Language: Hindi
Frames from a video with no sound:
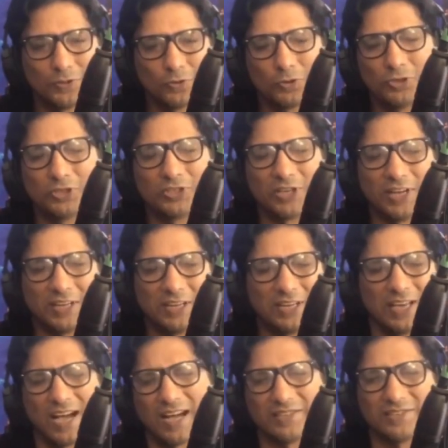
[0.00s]
तुझसे
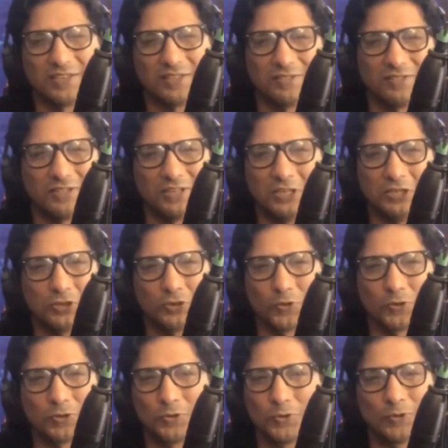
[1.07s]
क्या जिद थी
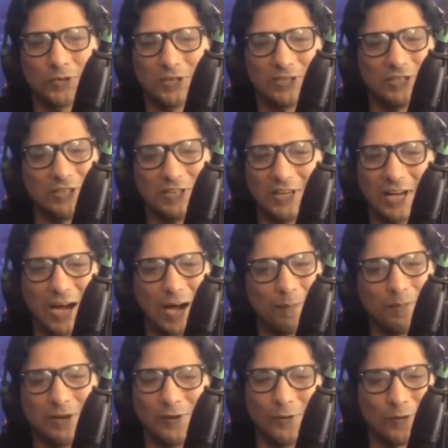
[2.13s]
जो तू किसी
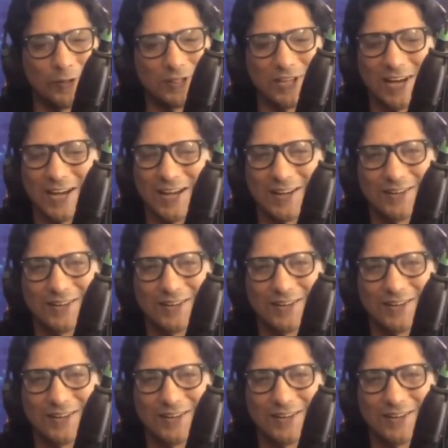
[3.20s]
काबिल होता